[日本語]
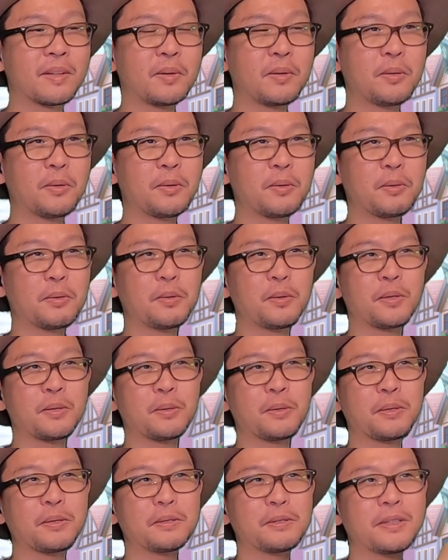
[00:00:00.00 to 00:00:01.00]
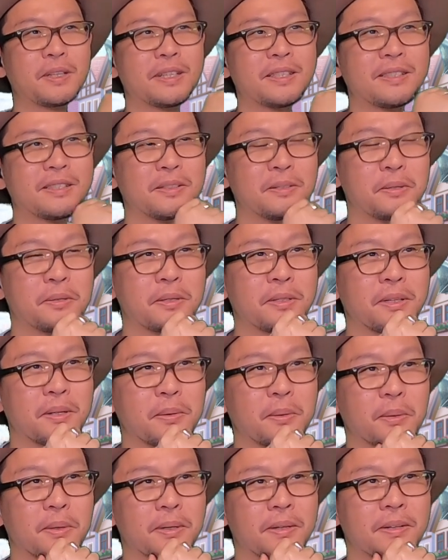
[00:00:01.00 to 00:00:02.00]
この子はどれくらい強いんだ
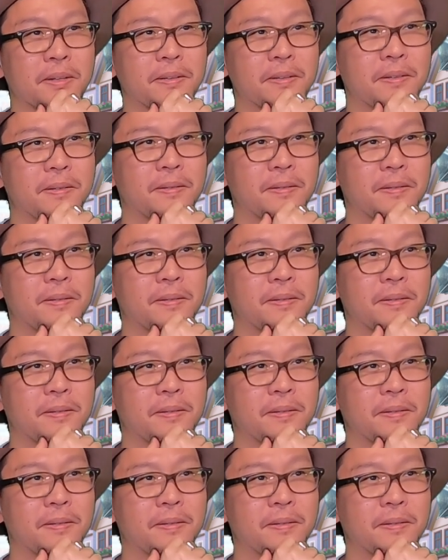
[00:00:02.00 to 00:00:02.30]
ろうか。